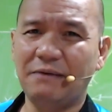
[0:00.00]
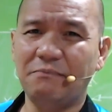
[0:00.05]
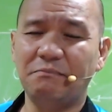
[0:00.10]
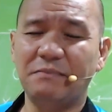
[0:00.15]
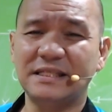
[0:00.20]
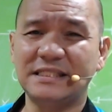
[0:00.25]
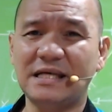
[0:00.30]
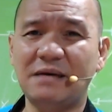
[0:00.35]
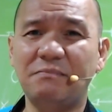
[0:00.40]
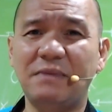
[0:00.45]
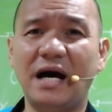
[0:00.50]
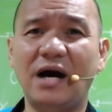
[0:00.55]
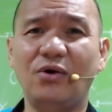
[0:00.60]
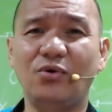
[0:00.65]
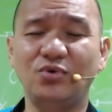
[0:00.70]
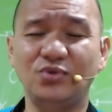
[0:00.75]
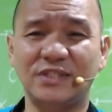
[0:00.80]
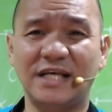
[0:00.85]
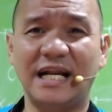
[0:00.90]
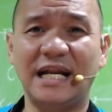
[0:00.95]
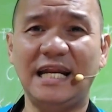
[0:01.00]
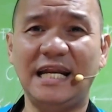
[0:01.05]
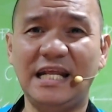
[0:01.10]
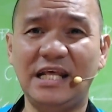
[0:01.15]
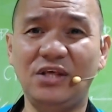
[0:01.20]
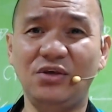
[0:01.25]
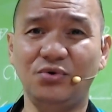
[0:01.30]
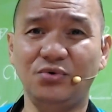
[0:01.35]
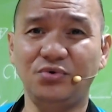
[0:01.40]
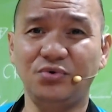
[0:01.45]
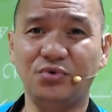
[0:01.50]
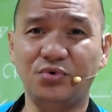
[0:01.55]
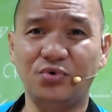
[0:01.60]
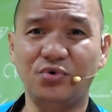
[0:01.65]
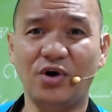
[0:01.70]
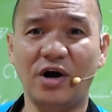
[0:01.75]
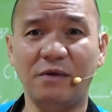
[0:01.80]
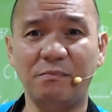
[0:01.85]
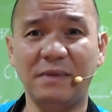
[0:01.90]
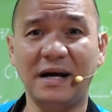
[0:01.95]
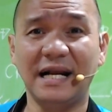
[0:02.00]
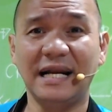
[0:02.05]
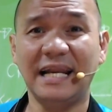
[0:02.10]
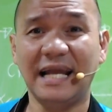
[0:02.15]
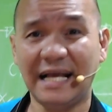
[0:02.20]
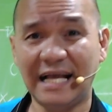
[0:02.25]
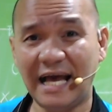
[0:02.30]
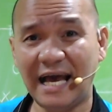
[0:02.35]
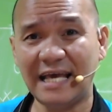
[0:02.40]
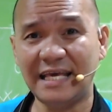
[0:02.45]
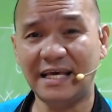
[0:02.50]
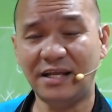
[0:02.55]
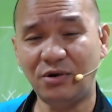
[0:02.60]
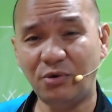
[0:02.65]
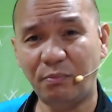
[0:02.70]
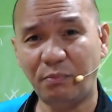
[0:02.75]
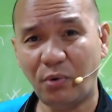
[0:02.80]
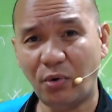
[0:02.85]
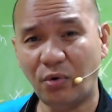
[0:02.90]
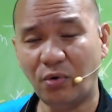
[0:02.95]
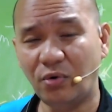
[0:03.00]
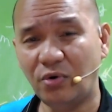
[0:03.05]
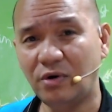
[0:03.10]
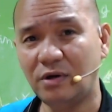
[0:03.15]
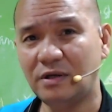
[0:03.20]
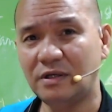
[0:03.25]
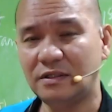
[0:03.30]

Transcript: Masama ho sa relihiyon ko ang maglagay. Ano po?